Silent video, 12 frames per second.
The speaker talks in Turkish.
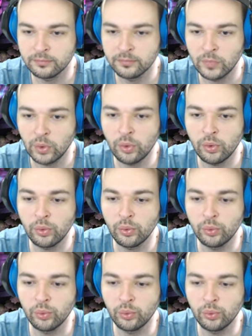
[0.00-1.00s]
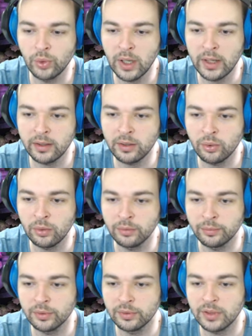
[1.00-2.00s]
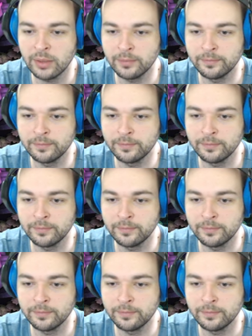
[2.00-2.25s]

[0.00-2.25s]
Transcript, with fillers: Oo harika oldu bu. Tamam.